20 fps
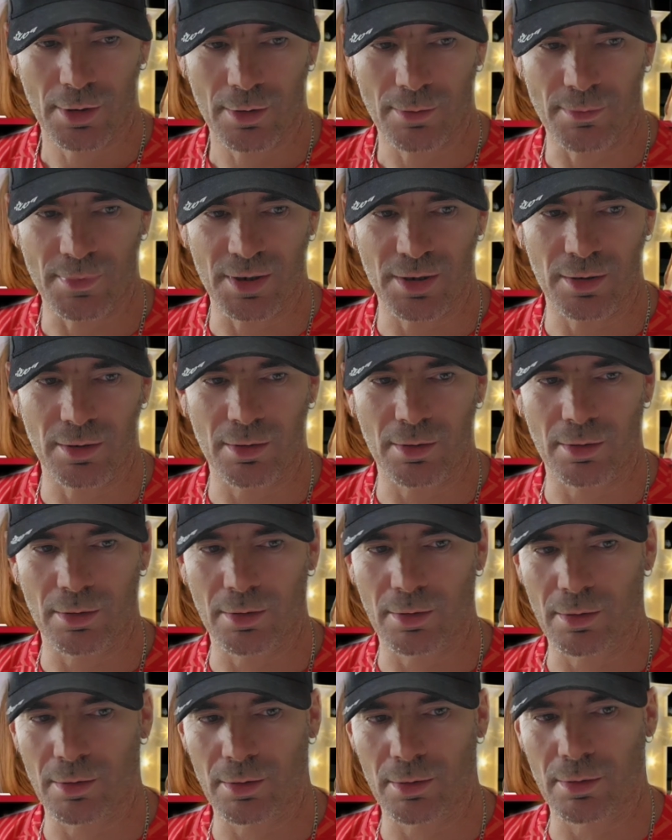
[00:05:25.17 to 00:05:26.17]
Mais
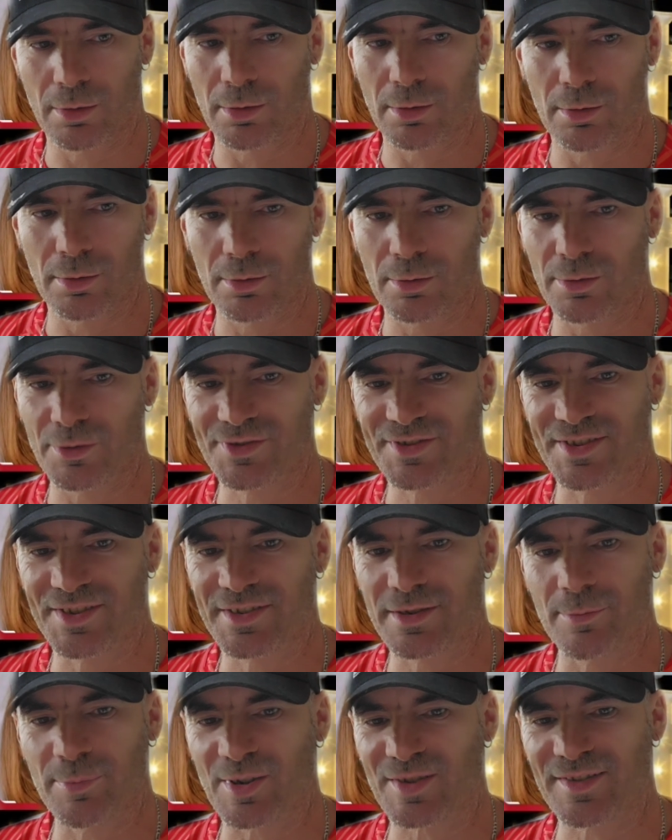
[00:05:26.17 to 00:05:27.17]
euh, ce qui
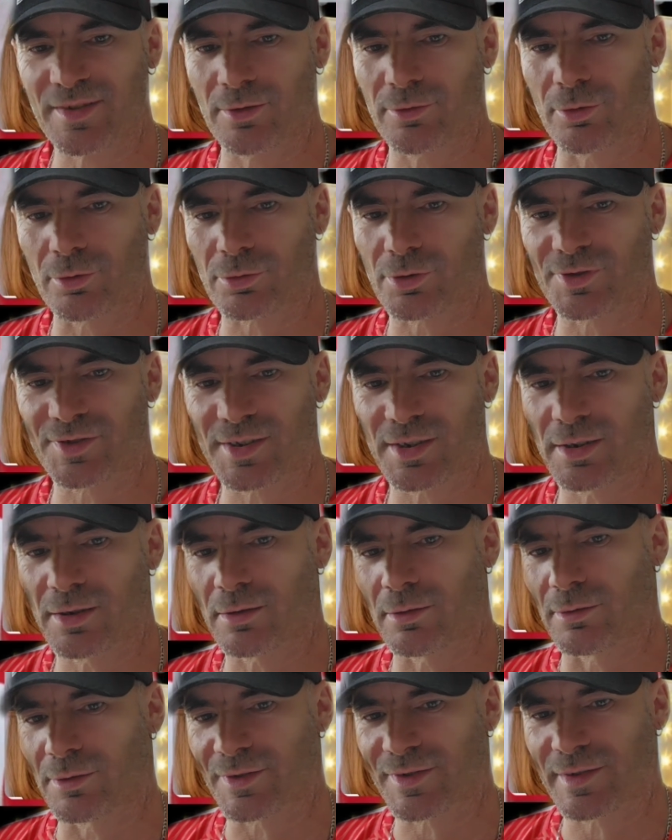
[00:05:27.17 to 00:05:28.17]
s'est passé en
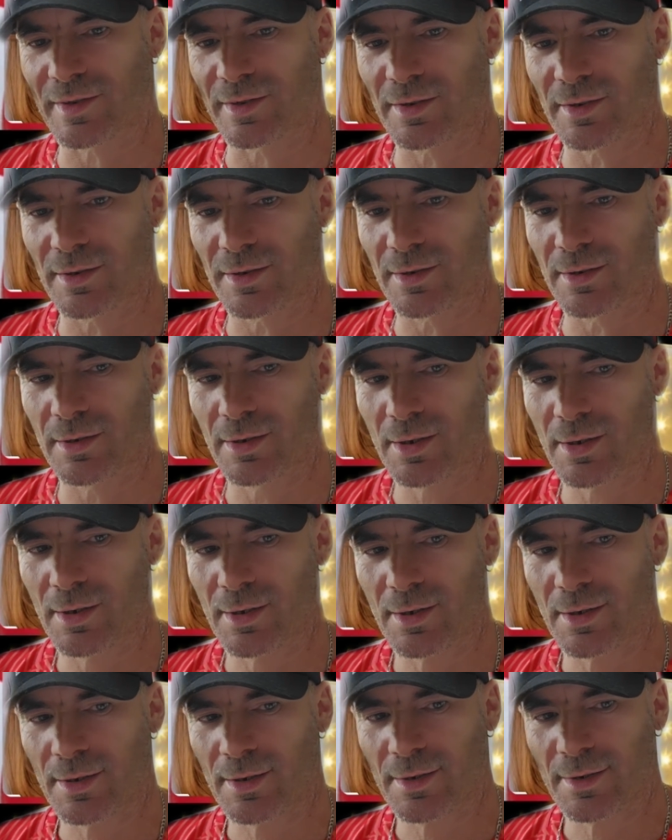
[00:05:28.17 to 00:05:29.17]
Angleterre, euh,
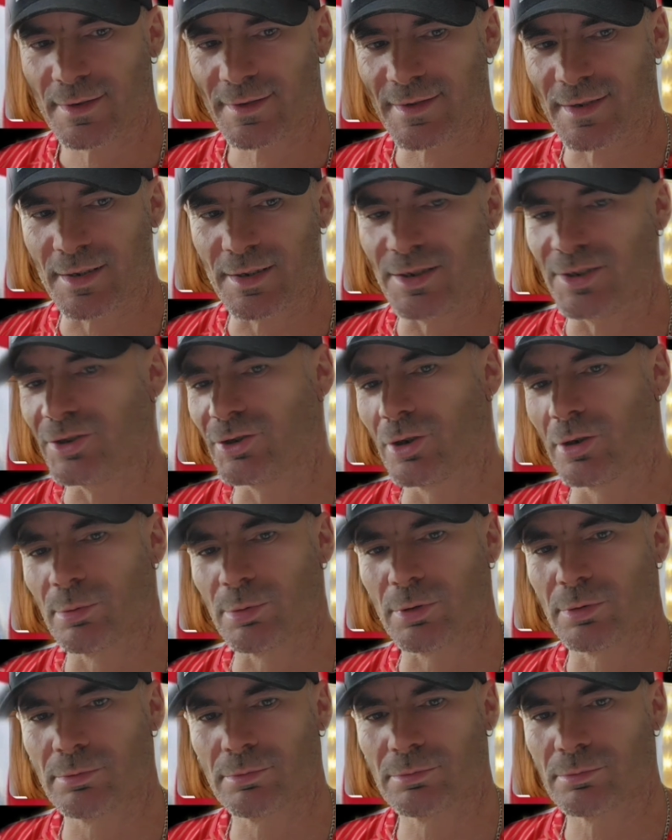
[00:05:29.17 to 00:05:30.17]
c'est ignoble.